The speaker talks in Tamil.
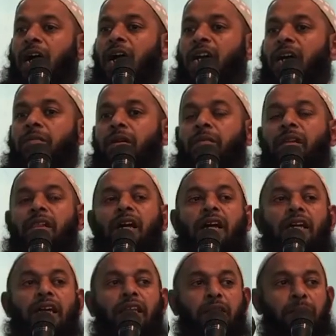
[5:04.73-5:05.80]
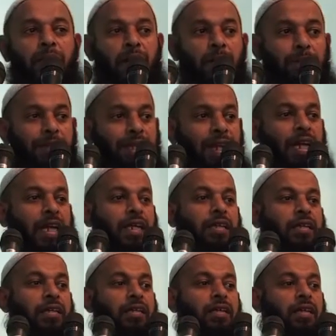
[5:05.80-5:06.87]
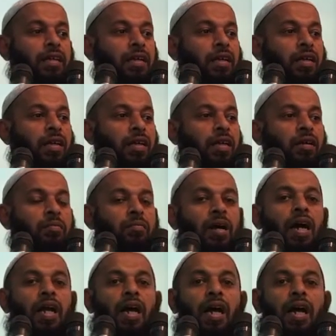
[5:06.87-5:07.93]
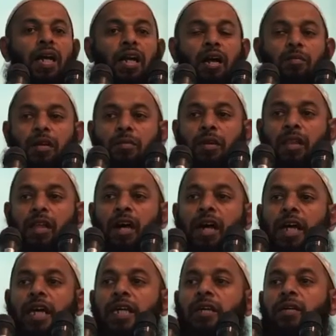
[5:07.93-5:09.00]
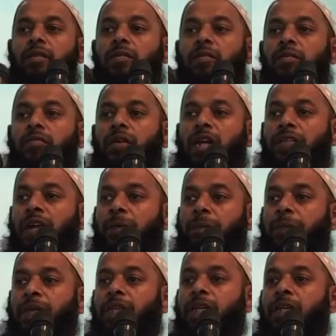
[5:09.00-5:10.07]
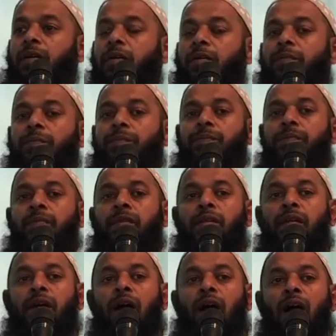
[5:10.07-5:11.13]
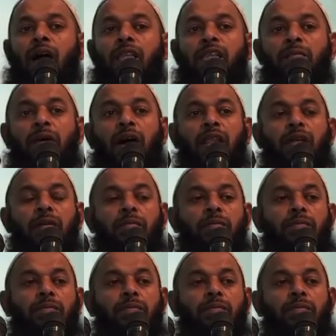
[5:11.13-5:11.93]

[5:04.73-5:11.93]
நாம் ரமதானை எதிர்பார்ப்பதல்ல மாறாக நாம் ரமதானை வரவேற்பது அந்த மாதம்